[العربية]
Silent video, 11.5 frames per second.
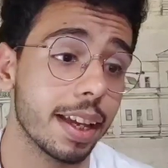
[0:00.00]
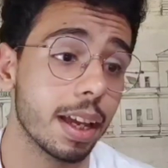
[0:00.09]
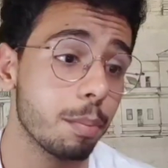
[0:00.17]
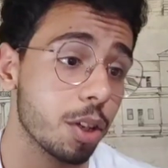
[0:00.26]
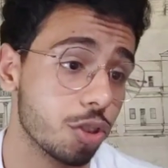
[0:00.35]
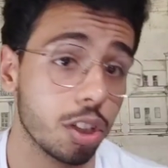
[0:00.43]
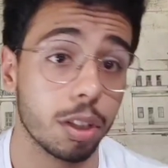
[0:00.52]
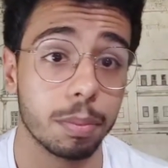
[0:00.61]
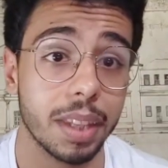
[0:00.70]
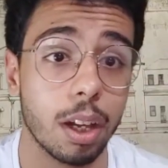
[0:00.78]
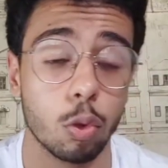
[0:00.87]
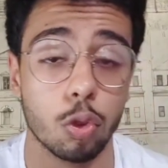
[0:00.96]
هتجمع الشعر
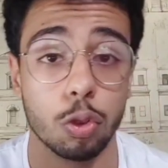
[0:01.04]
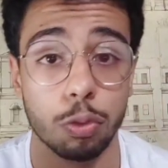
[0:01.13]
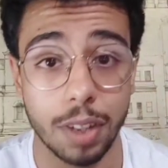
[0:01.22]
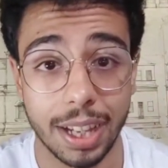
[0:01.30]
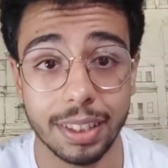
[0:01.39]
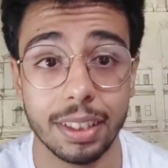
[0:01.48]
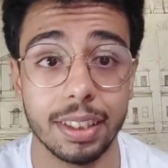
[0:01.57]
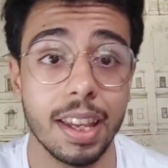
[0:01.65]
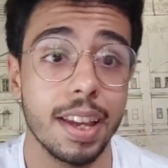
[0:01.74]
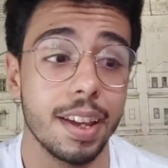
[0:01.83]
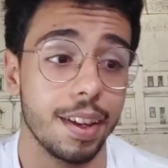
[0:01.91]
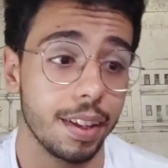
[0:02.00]
بتاعك وتشوف عدد
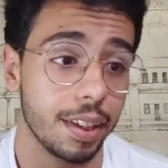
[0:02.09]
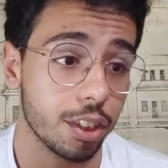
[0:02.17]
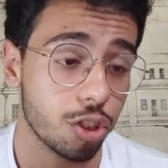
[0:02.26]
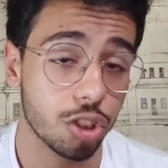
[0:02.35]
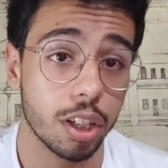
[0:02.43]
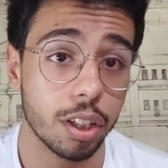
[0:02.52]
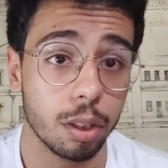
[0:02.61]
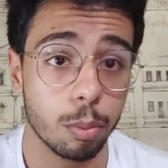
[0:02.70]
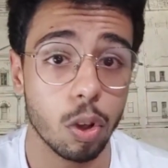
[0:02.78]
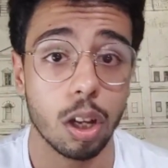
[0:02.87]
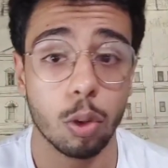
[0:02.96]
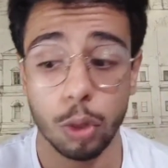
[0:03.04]
الشعر اللي
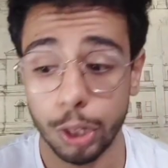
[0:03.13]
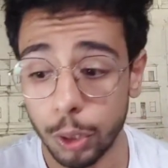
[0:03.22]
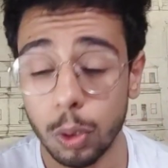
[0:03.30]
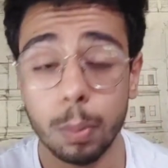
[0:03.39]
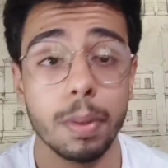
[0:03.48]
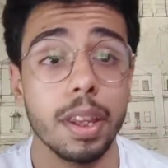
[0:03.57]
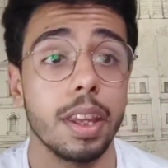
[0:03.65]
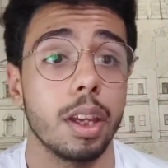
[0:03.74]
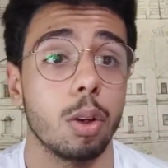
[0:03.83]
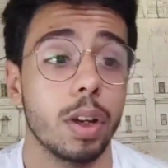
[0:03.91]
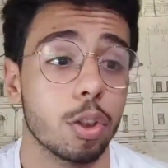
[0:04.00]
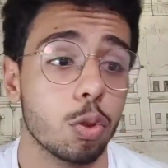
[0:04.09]
بيقع كل يوم
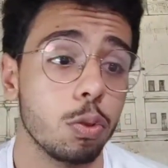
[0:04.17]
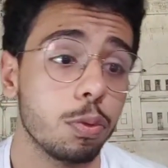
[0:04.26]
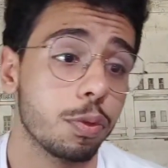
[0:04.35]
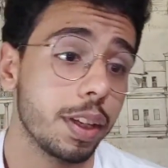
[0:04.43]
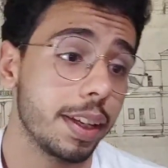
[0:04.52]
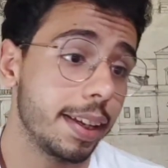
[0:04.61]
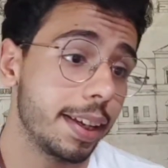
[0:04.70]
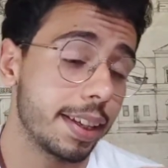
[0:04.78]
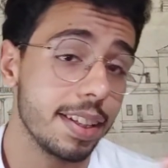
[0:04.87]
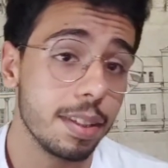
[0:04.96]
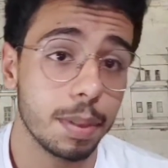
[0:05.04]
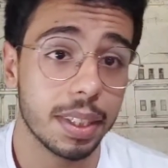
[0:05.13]
وهتشوف آه،
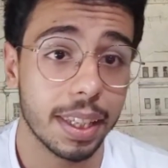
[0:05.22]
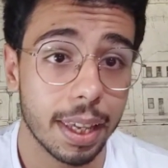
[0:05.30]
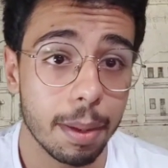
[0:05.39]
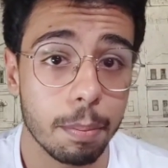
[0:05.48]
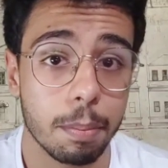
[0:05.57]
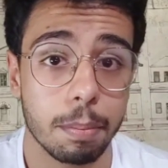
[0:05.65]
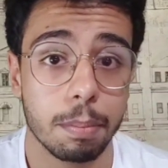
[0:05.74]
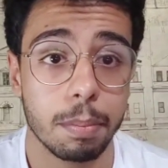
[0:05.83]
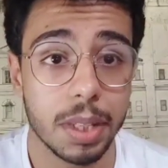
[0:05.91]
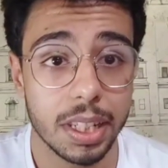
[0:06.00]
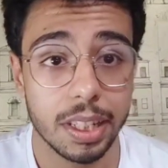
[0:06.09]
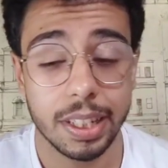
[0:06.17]
نسبة كام
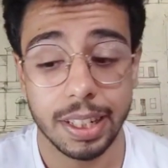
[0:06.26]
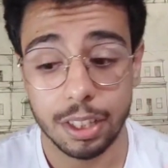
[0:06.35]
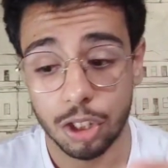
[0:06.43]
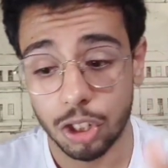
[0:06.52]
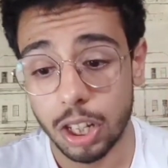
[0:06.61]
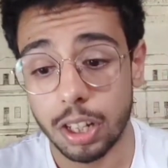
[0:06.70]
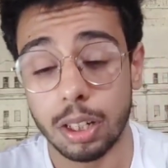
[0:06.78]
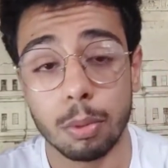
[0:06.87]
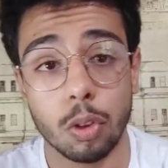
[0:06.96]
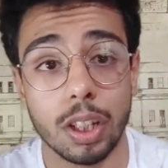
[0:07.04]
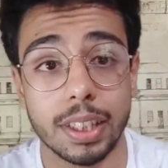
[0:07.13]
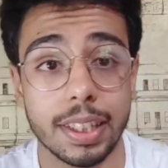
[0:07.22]
من الشعر اللي
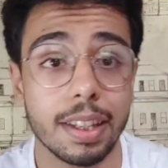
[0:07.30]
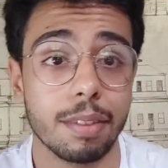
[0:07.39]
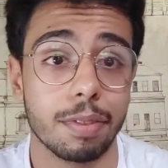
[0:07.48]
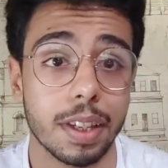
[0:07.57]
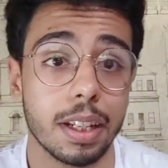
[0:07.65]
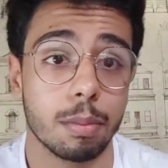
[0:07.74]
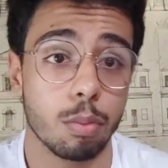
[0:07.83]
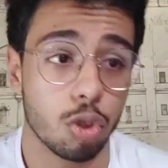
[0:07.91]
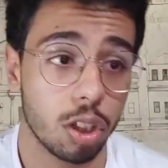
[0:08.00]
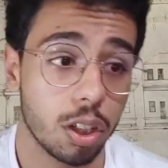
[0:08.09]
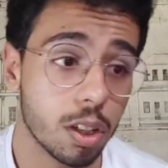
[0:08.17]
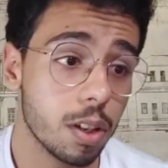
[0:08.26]
بيقع ده فعلا
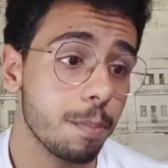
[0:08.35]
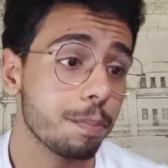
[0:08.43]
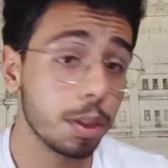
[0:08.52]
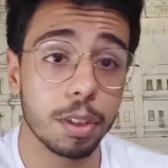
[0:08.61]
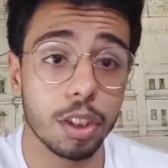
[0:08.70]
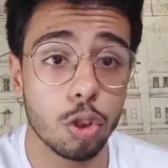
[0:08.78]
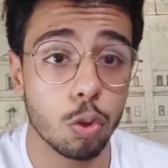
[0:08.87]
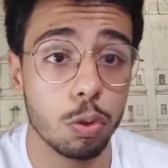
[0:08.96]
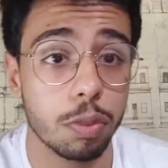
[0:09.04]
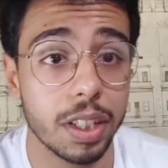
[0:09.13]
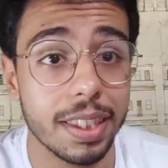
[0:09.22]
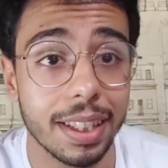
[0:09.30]
مصغرة وتبتدي
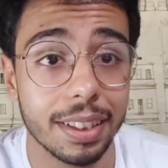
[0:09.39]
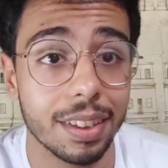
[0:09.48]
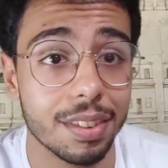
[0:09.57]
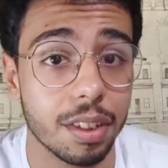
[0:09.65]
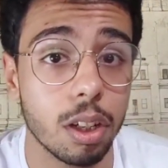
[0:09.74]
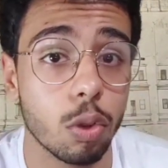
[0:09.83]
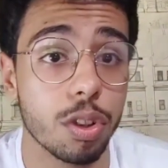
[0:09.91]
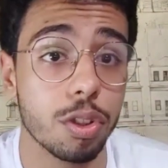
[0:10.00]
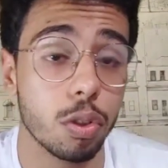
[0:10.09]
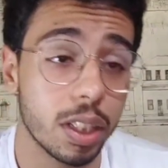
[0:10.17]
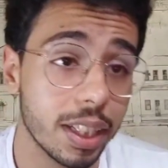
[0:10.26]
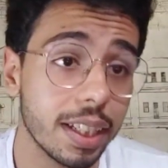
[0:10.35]
تشوف هل انت عندك صلع
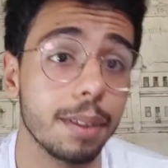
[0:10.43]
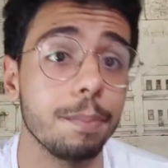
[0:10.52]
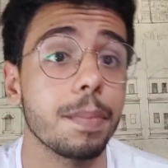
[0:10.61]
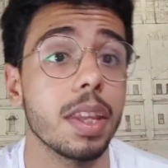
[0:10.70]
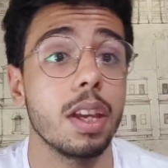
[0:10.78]
وراثي ولا لأ